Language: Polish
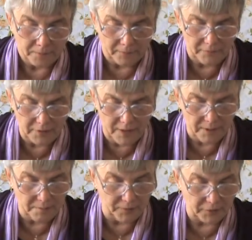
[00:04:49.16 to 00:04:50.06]

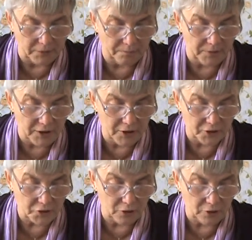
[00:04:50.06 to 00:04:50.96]
Wina i
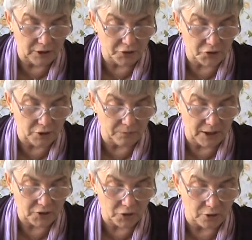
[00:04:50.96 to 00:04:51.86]
potępienie ciągle
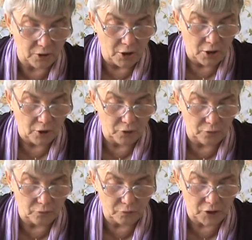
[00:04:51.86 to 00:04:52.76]
ciemiężą
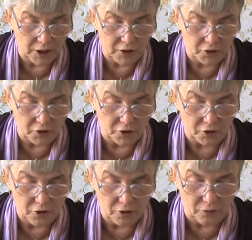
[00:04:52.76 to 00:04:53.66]
ich dusze, jeśli
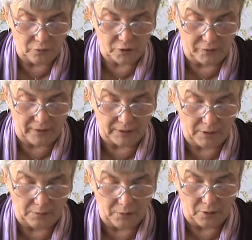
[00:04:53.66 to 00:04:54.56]
tylko
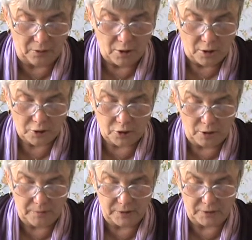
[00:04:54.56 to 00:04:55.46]
uświadomią
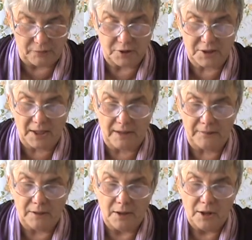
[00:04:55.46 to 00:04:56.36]
sobie swój
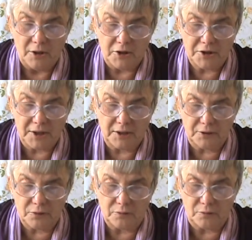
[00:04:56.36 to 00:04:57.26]
stan i
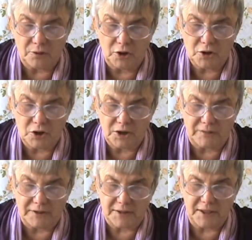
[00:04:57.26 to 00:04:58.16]
zechcą ukorzyć
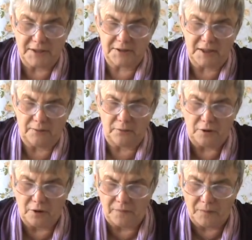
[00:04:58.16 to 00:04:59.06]
swe serca, to
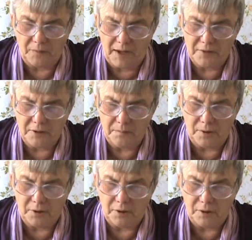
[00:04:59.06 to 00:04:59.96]
ich wołanie
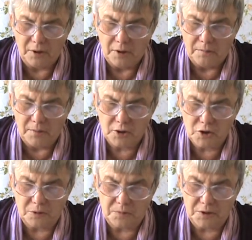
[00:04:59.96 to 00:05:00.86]
moje
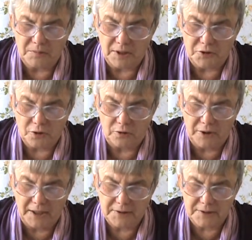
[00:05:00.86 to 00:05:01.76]
może brzmieć: O
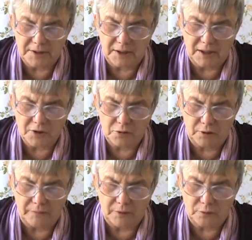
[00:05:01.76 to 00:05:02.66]
nędzny ja
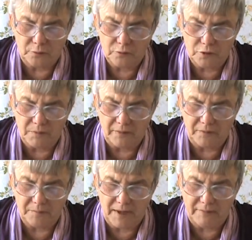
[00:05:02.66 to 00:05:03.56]
człowiek, któż mnie
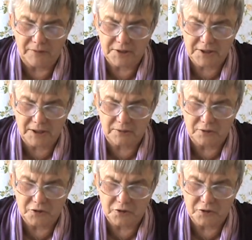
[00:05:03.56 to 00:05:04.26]
wybawi z tego